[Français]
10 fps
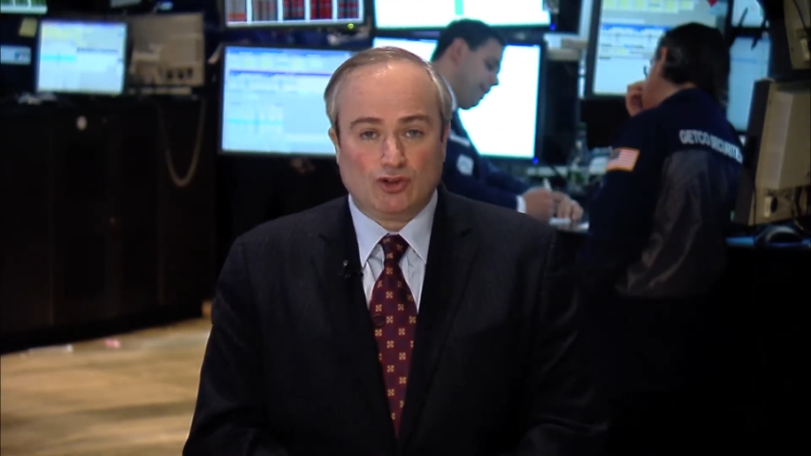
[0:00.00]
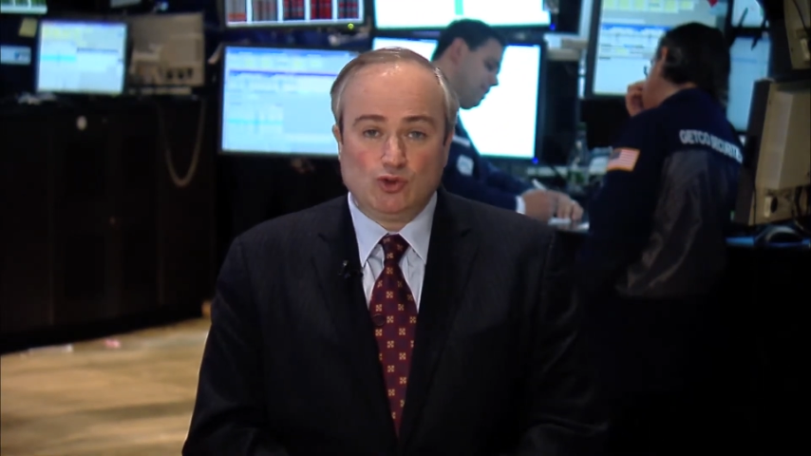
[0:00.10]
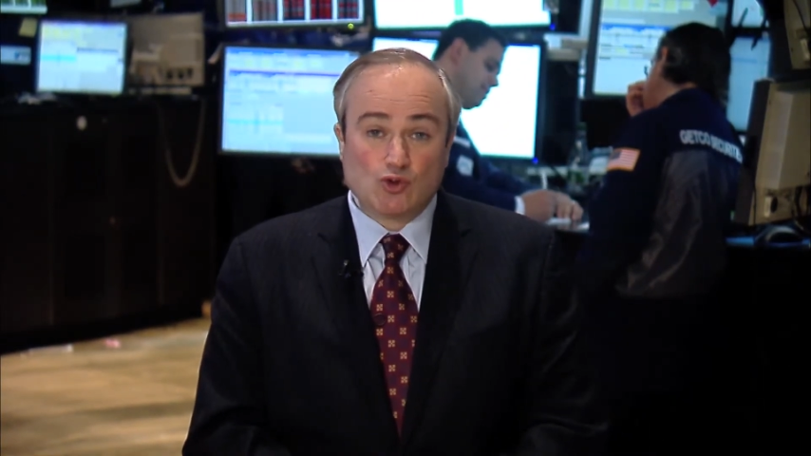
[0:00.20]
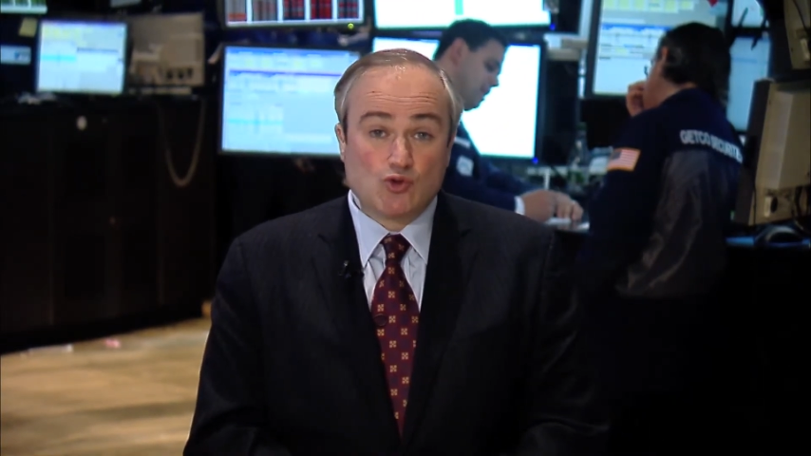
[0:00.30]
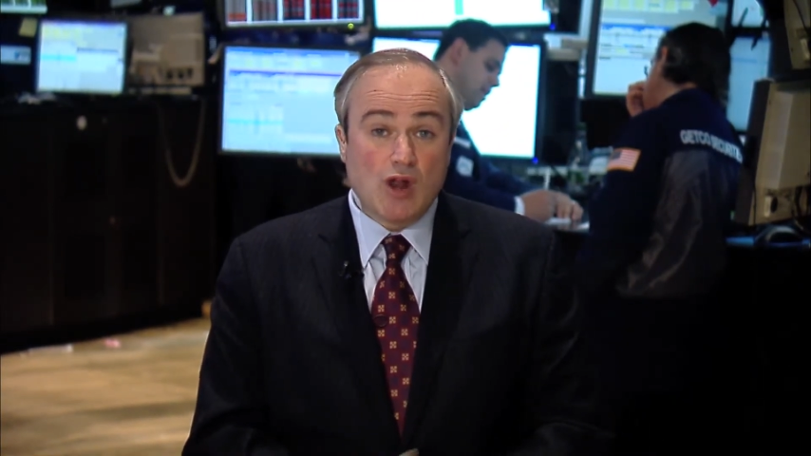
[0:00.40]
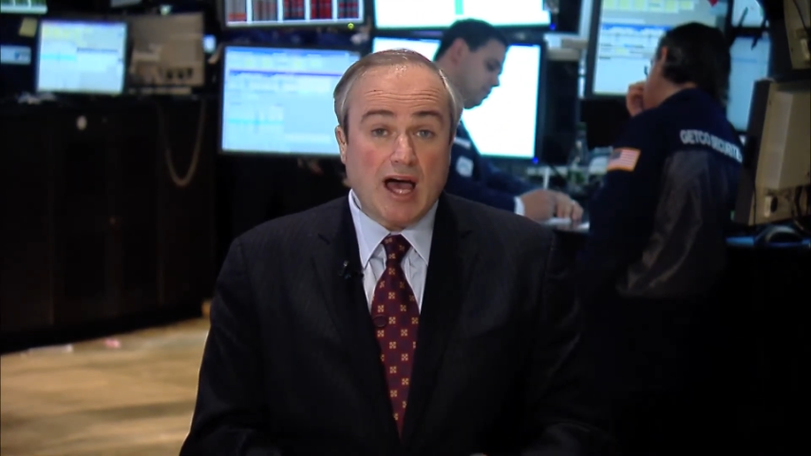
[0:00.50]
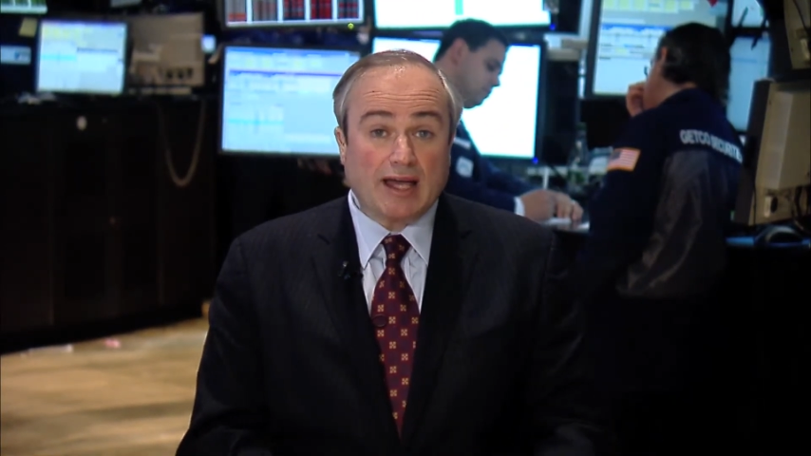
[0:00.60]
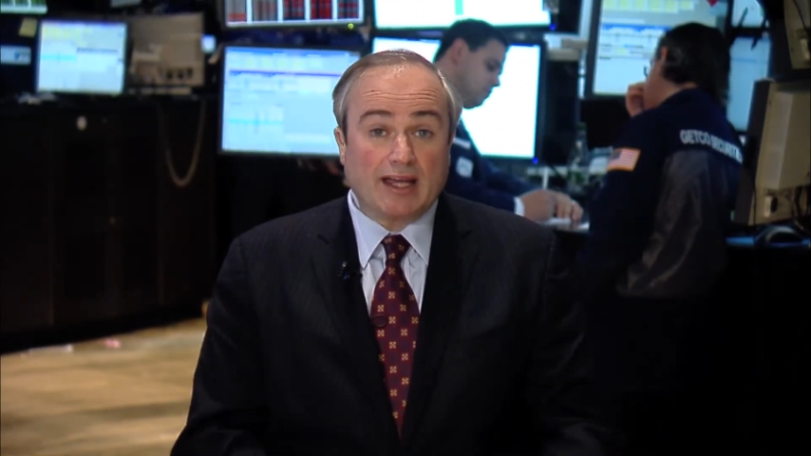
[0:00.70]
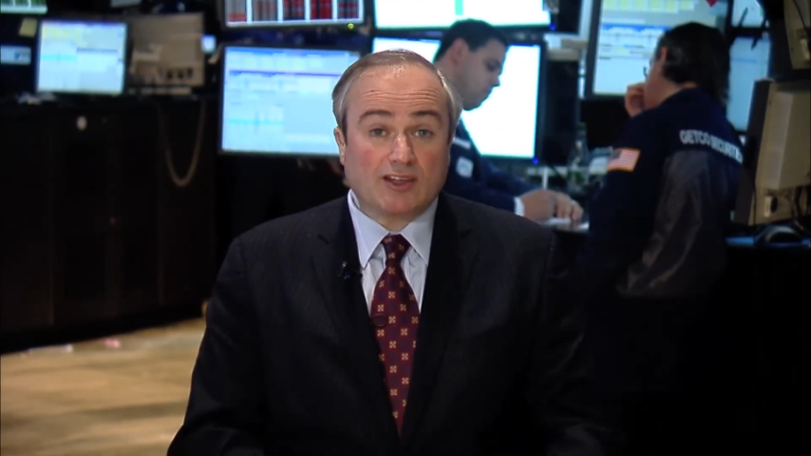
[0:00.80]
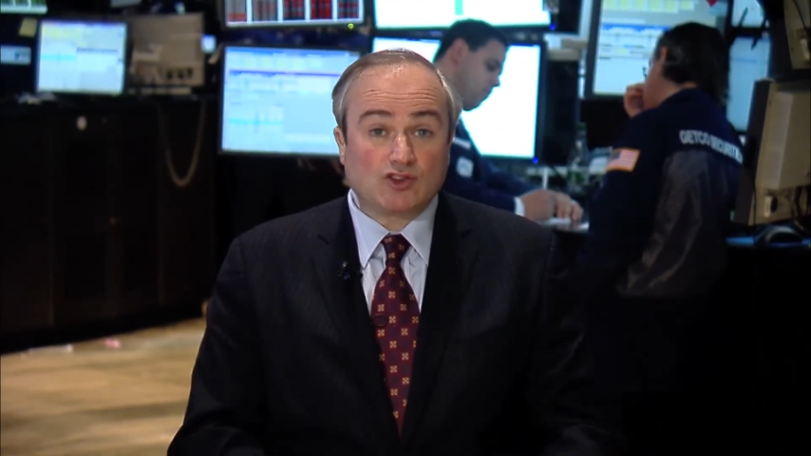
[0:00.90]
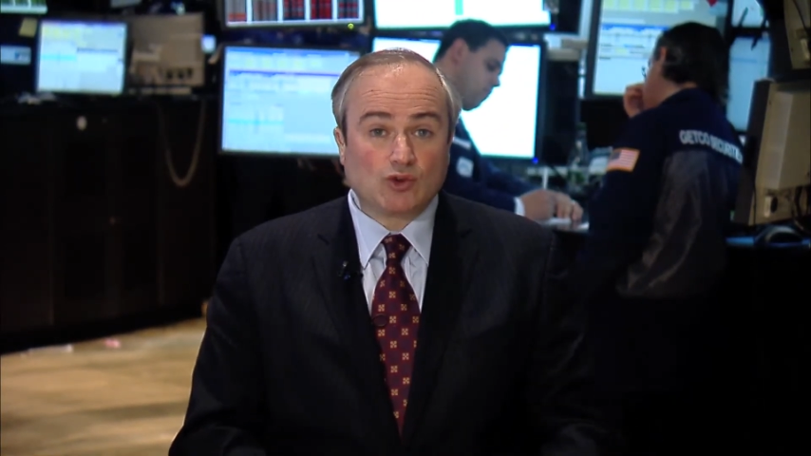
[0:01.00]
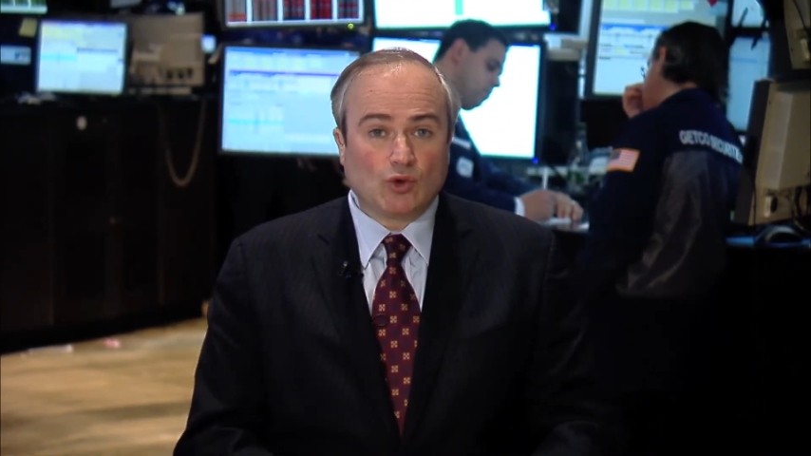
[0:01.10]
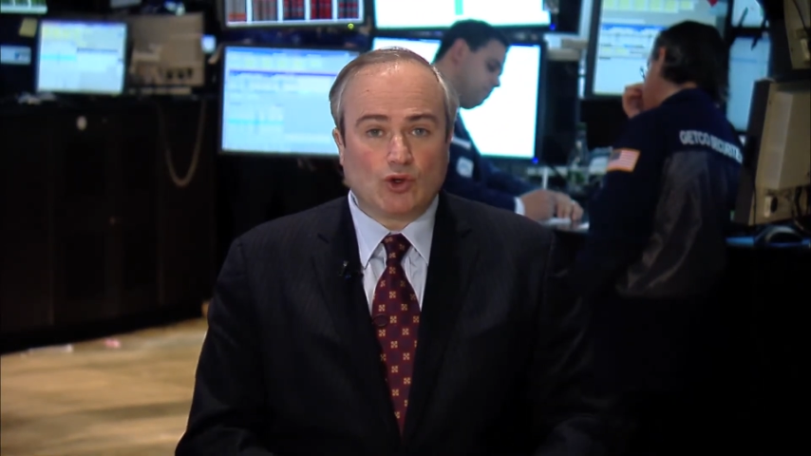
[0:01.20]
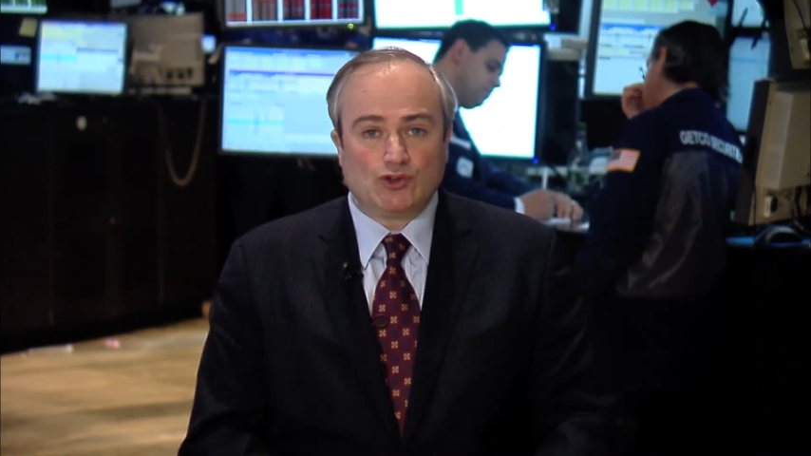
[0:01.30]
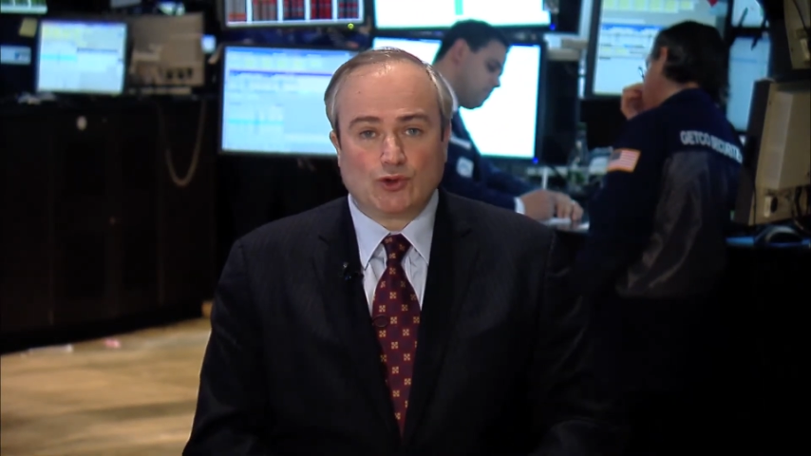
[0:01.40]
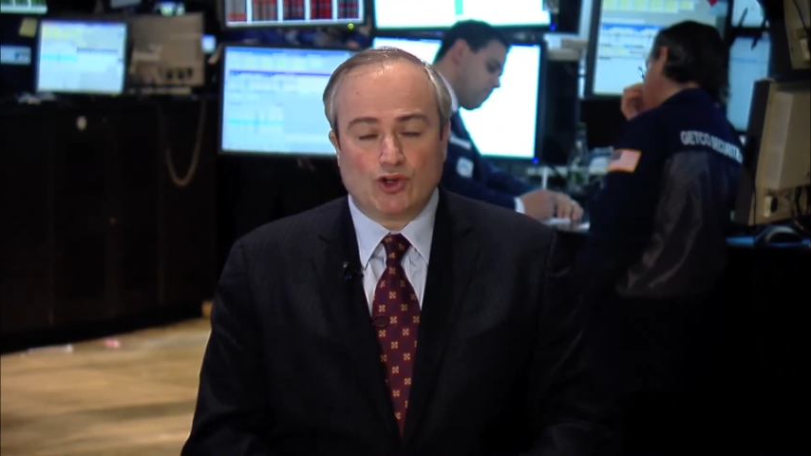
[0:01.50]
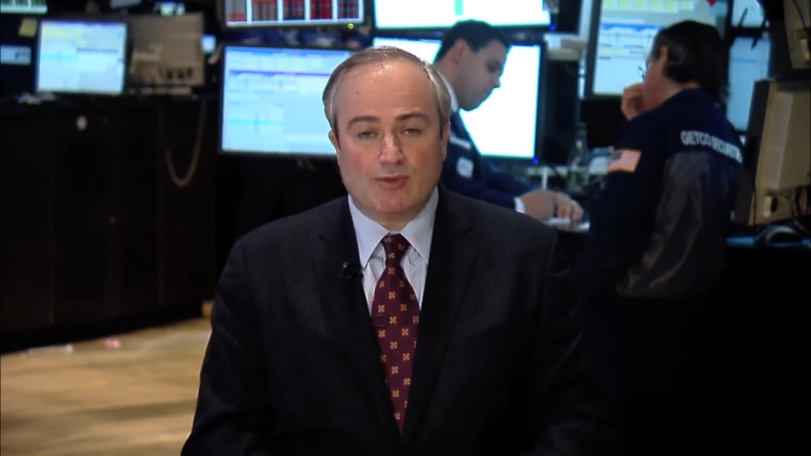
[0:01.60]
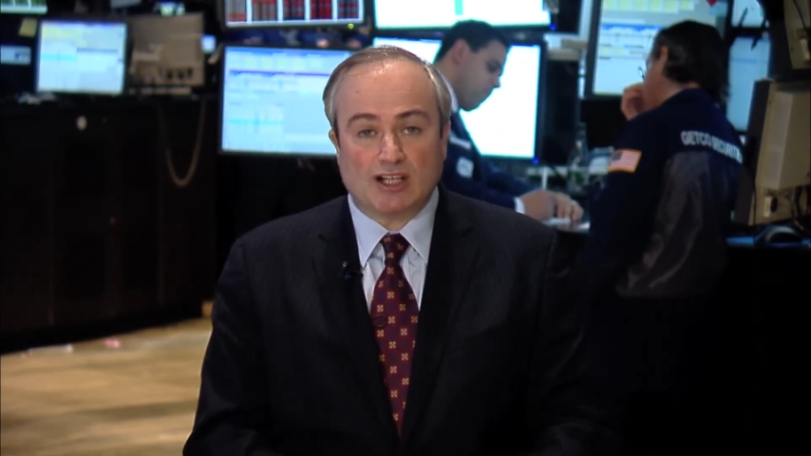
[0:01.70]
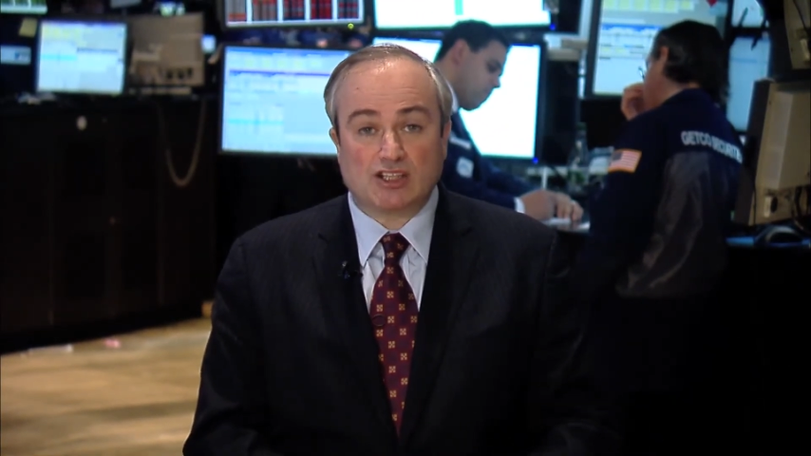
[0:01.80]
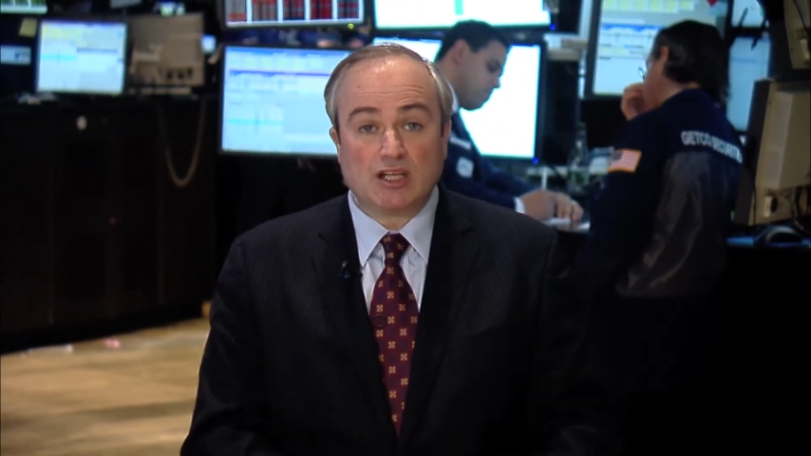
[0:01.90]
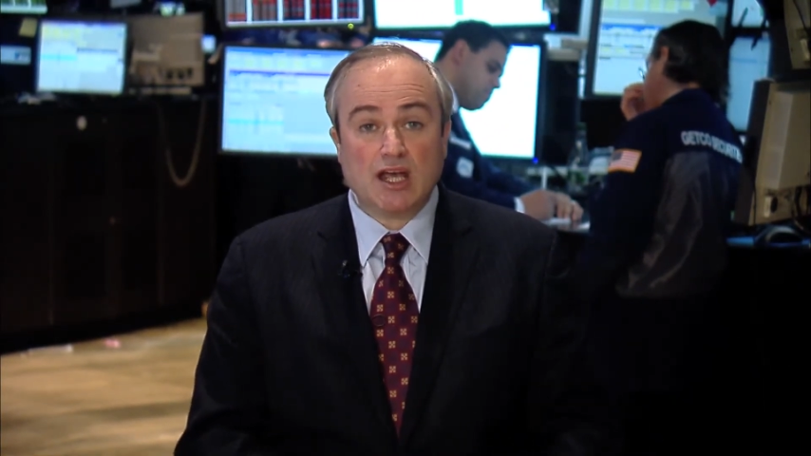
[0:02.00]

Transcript: Du coup, la réaction euh, sur le marché